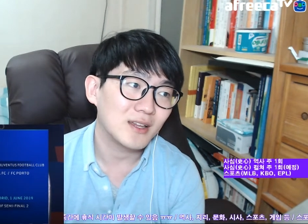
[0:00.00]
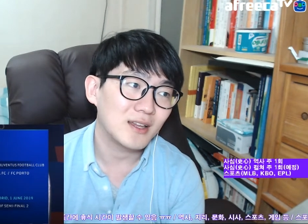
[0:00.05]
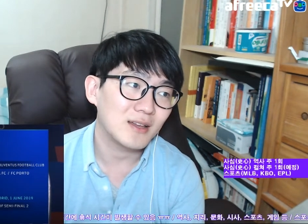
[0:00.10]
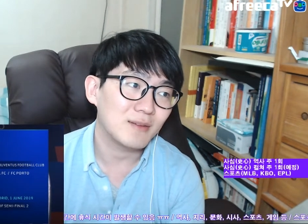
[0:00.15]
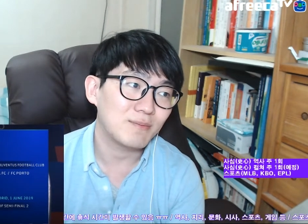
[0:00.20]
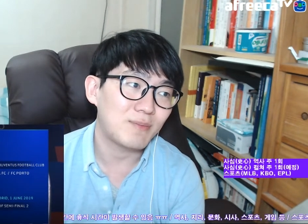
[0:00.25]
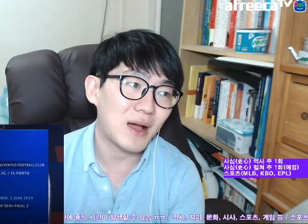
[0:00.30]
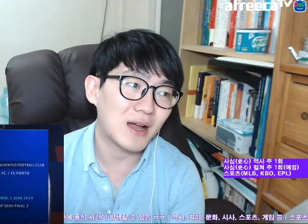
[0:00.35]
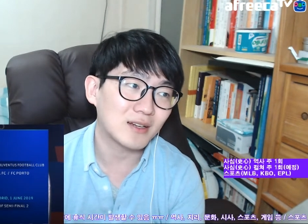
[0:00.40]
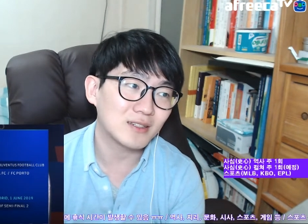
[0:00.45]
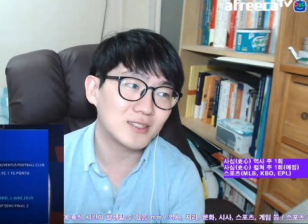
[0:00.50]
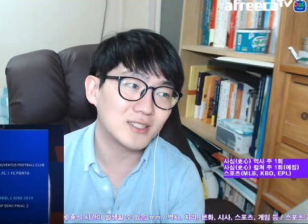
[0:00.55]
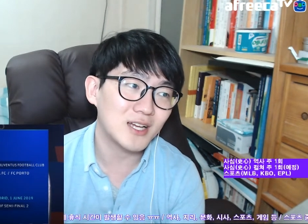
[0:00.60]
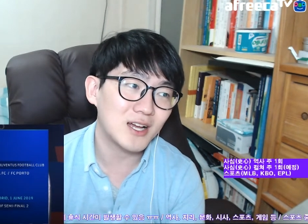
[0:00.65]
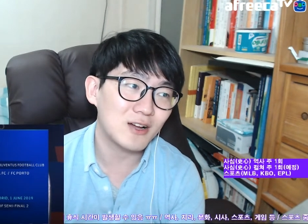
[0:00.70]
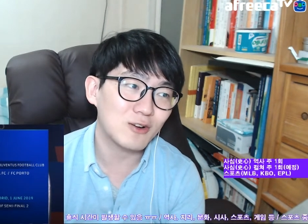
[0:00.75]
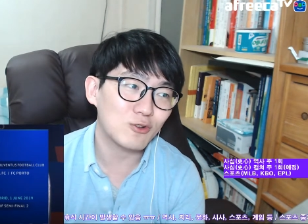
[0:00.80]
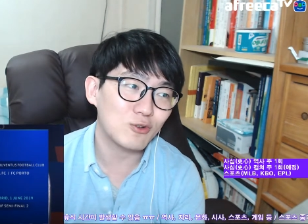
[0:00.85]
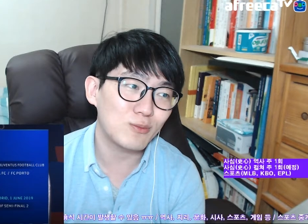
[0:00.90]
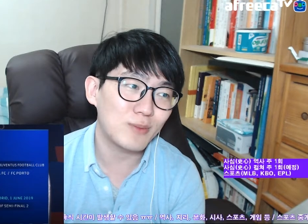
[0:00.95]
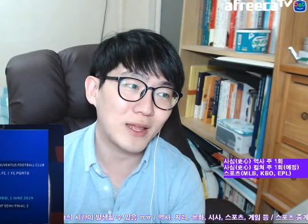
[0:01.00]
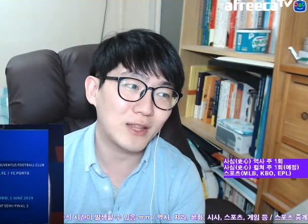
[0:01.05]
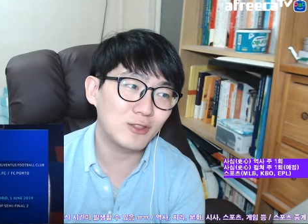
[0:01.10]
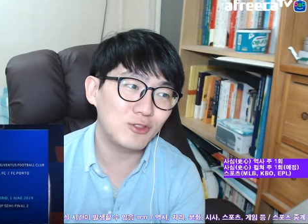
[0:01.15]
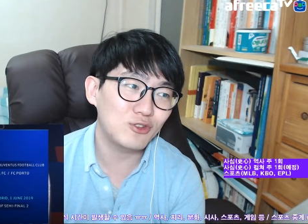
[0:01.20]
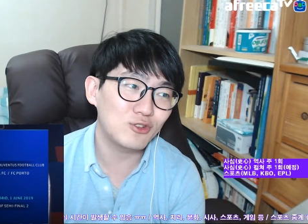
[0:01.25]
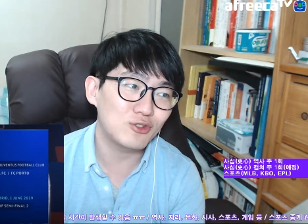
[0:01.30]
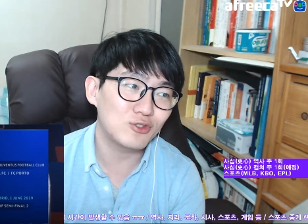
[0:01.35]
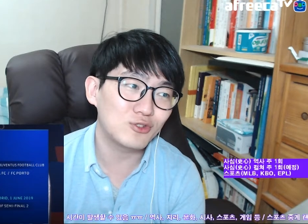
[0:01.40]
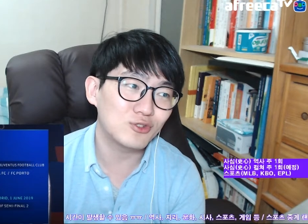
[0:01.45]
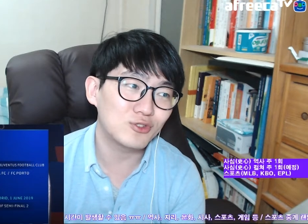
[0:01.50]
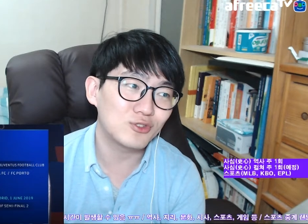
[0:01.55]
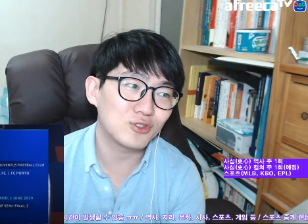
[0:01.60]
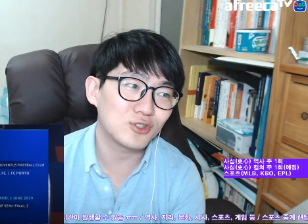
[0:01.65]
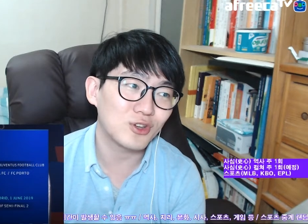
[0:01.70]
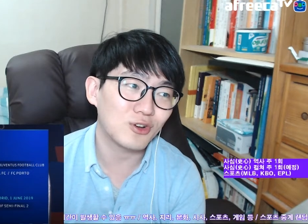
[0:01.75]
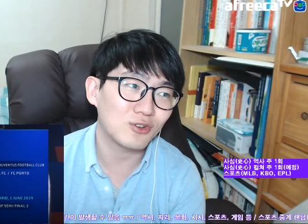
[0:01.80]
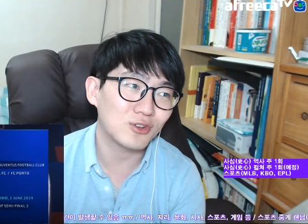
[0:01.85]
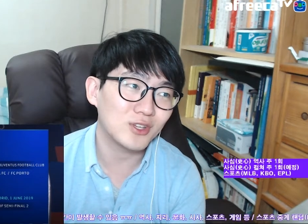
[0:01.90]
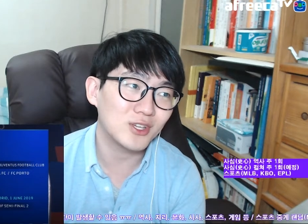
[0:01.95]
바르시아하고 맨유
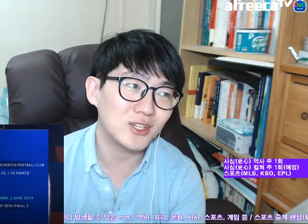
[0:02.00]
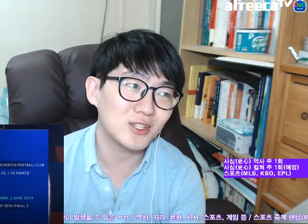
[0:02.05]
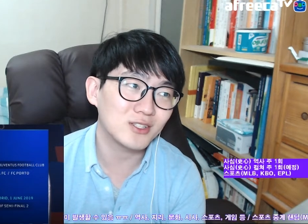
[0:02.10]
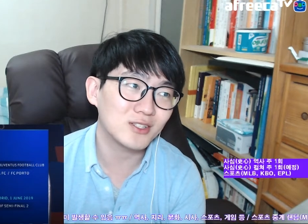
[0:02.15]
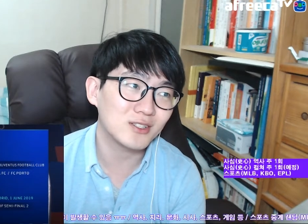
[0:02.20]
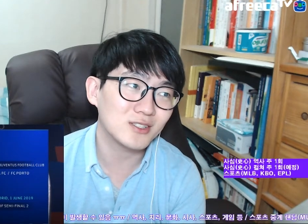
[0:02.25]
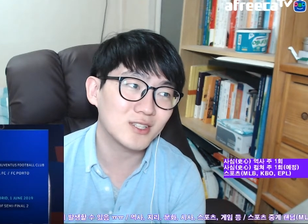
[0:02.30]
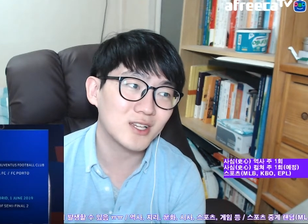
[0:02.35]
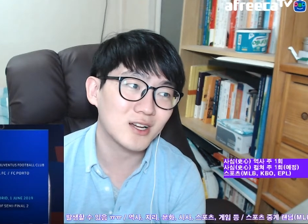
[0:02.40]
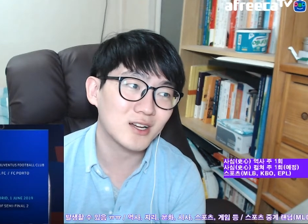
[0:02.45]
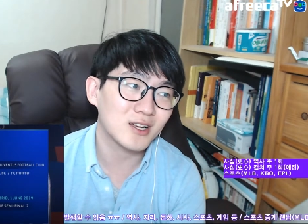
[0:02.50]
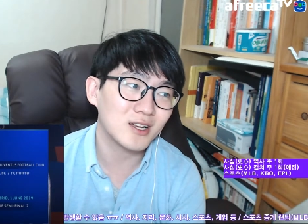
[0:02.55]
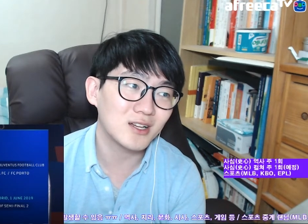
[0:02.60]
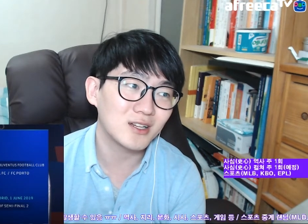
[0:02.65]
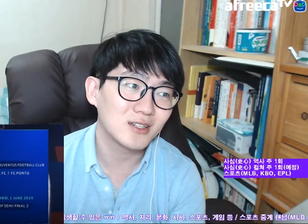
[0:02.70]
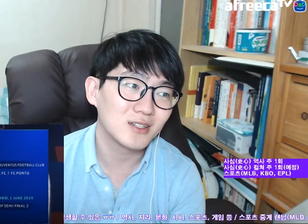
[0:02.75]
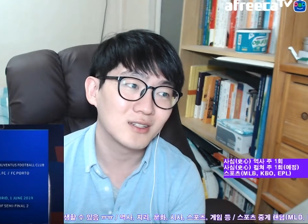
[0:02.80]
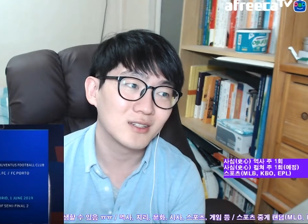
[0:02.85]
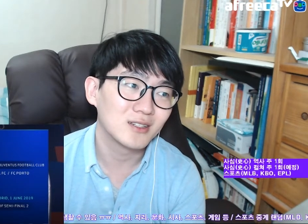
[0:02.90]
경기 승자가